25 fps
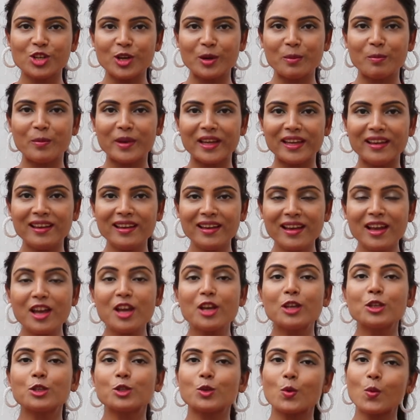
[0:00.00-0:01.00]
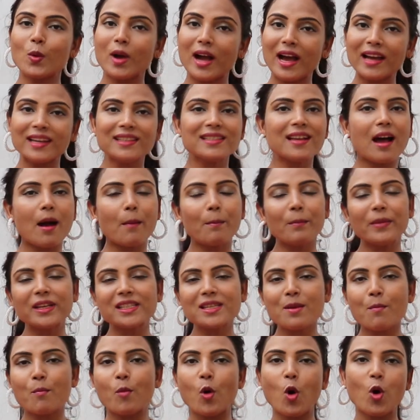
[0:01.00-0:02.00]
शिल्पी सो गाइस आप में
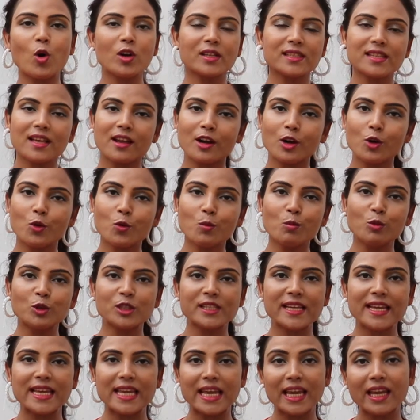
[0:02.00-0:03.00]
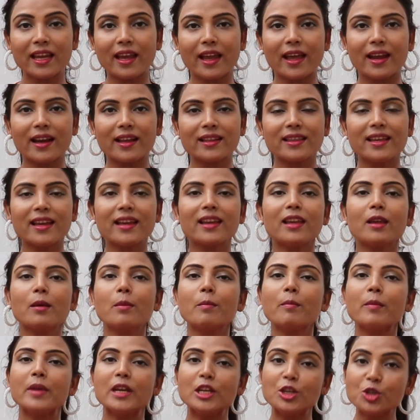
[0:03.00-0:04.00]
से बहुत सारे लोग मुझसे ये कह रहे थे
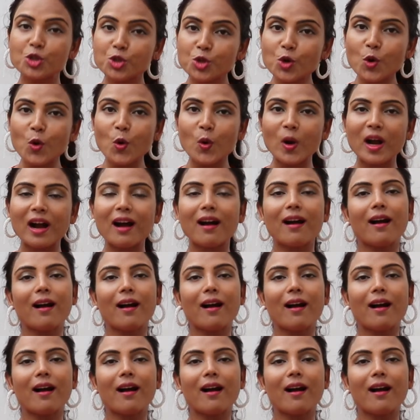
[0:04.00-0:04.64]
कि मीशो का